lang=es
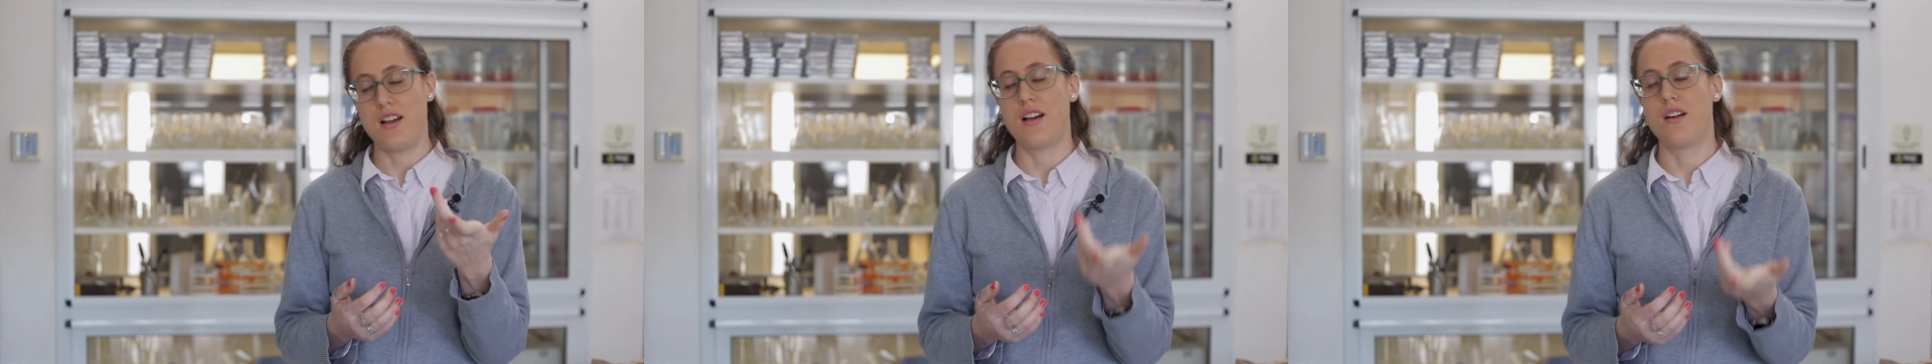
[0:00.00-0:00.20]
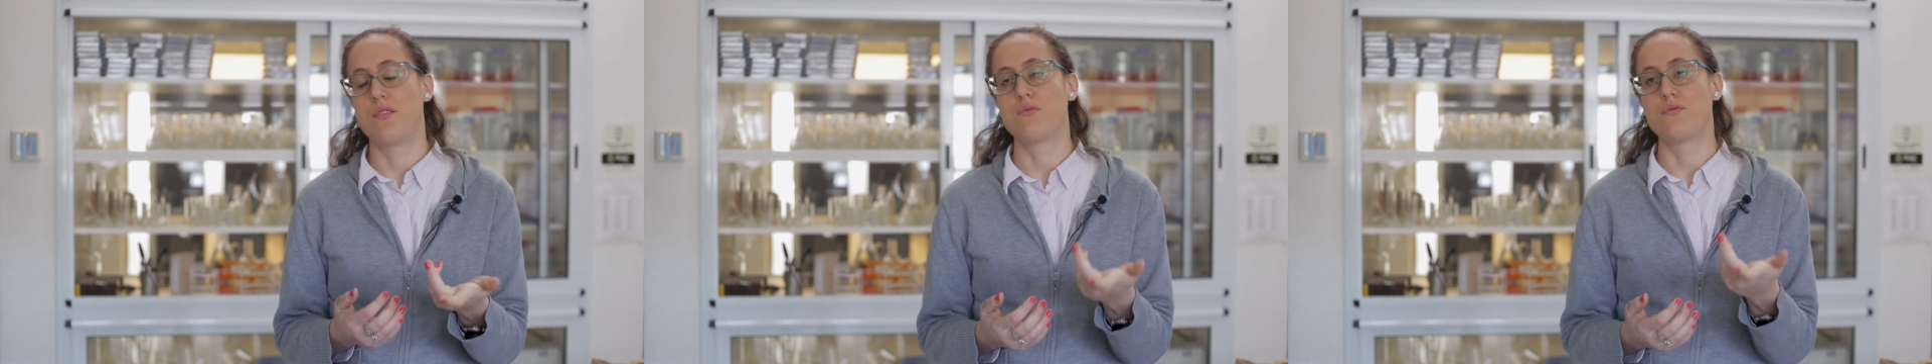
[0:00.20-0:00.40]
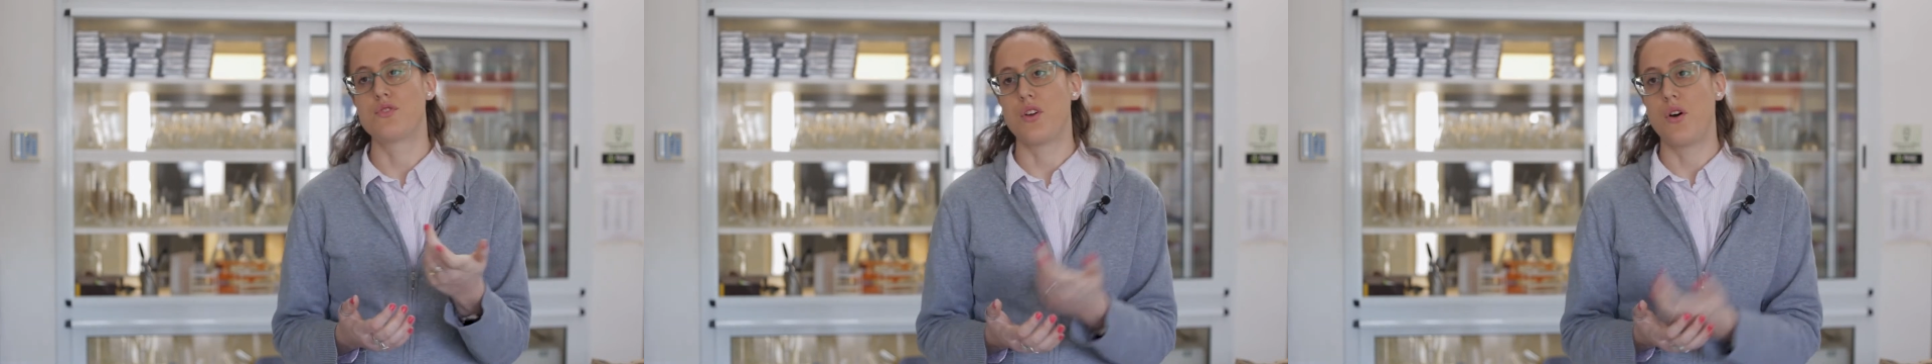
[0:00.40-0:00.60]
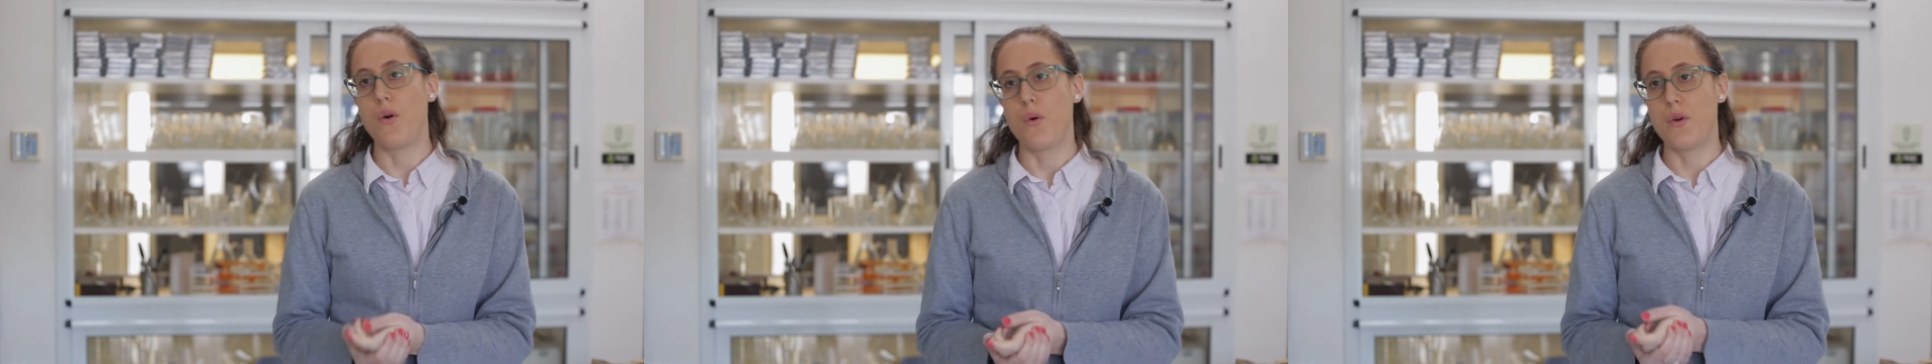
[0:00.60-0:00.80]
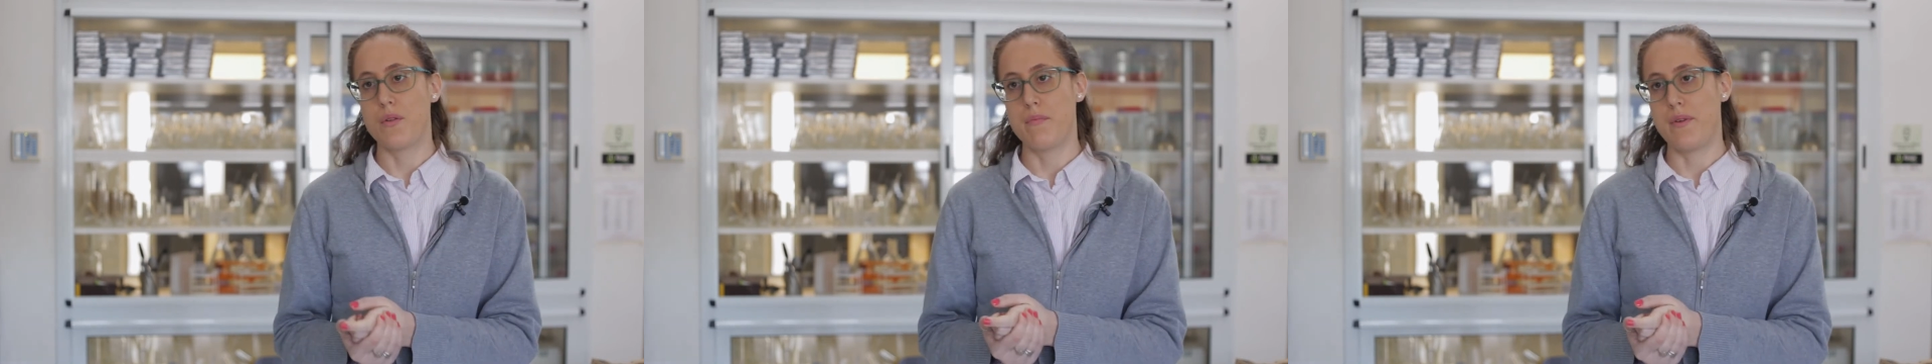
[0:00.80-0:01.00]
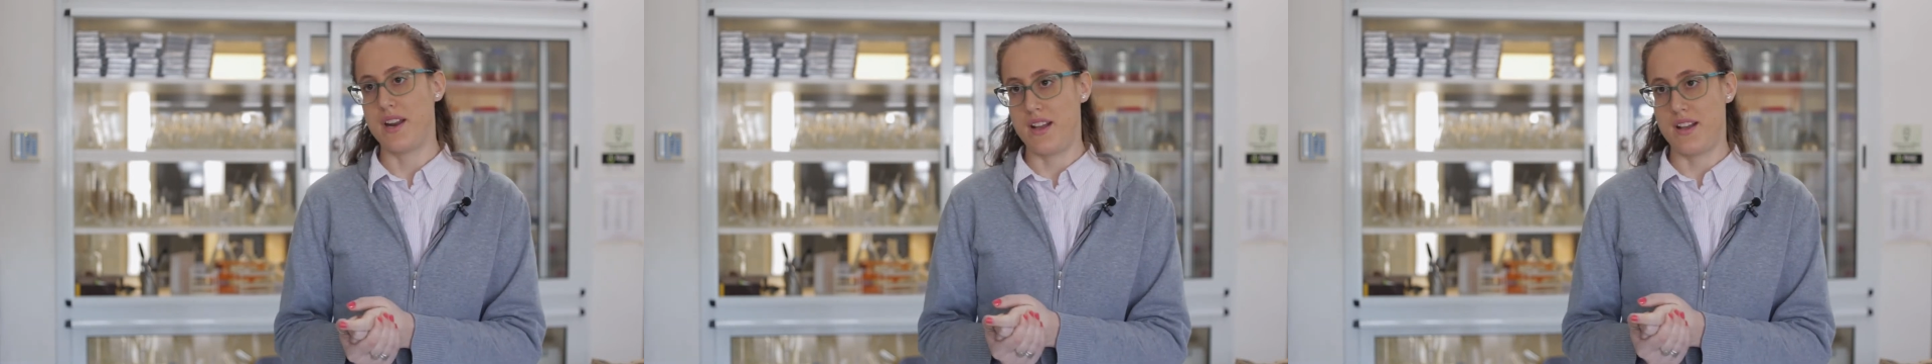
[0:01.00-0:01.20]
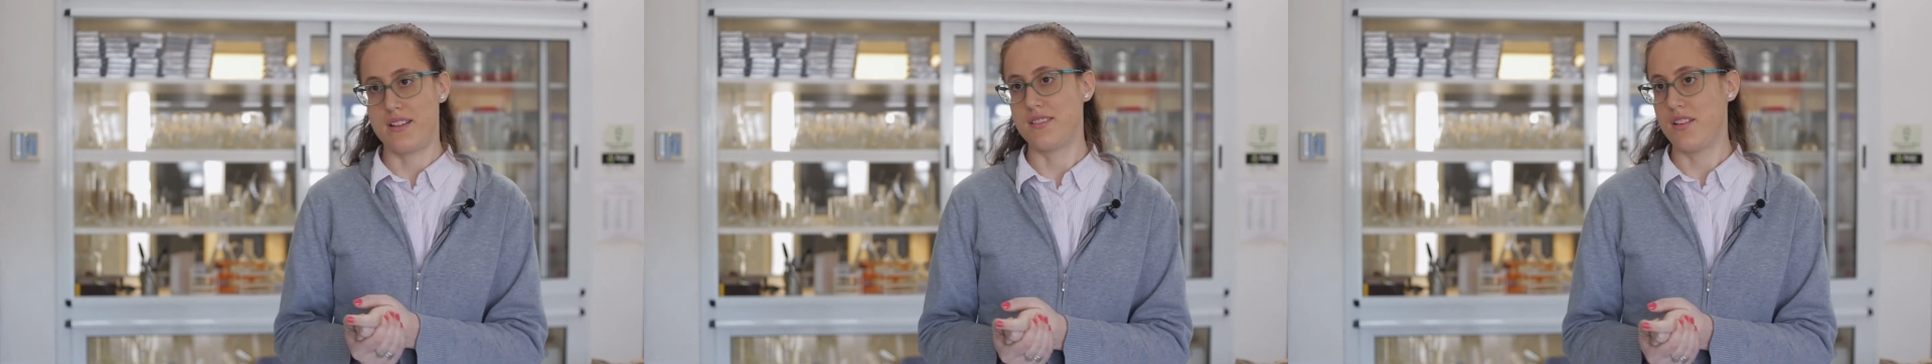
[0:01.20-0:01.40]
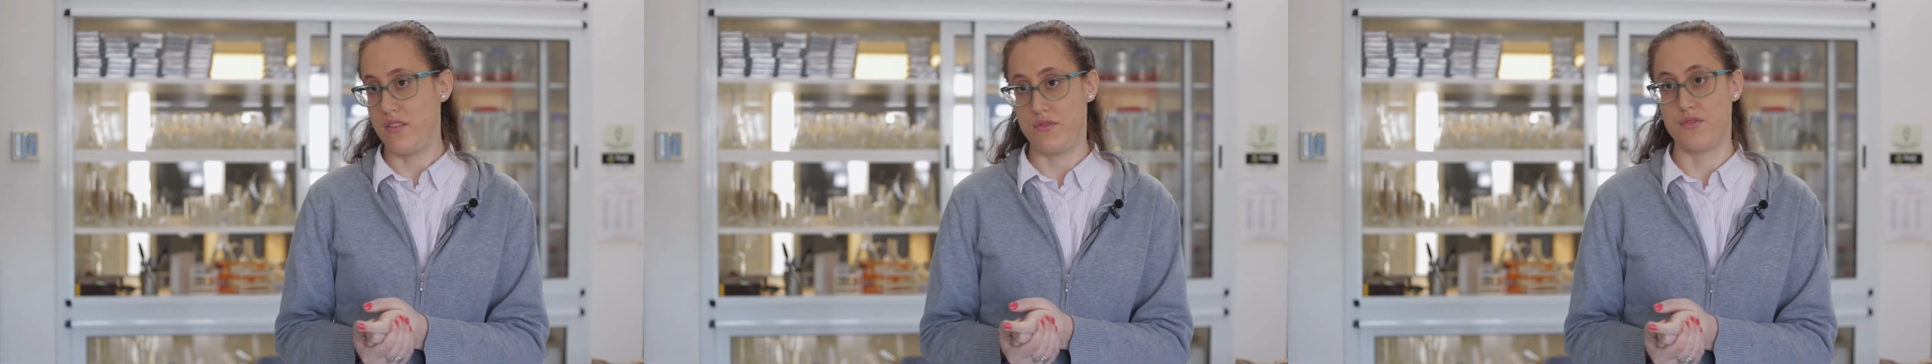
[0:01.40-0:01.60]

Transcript: a un yogur para hacerlo